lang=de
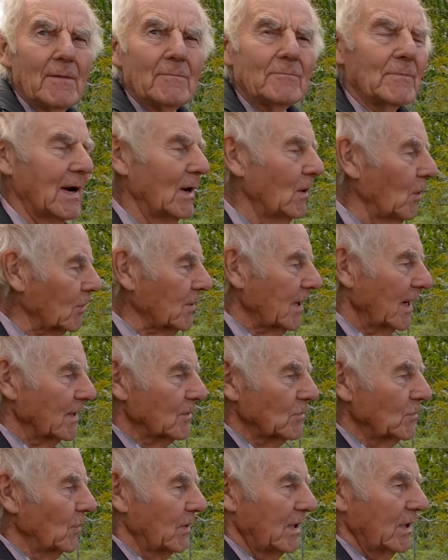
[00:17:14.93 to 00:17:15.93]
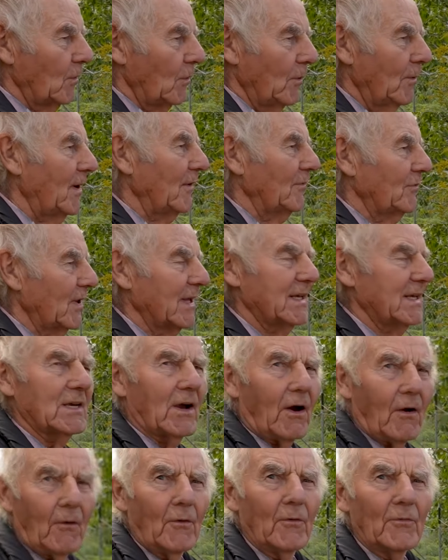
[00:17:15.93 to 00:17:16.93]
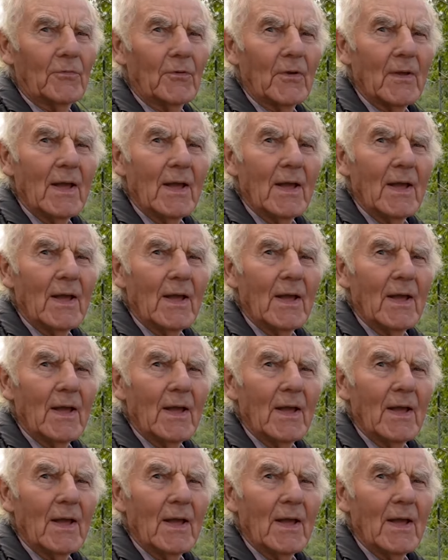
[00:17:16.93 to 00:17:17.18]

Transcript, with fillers: Man lockert nur die Oberfläche auf,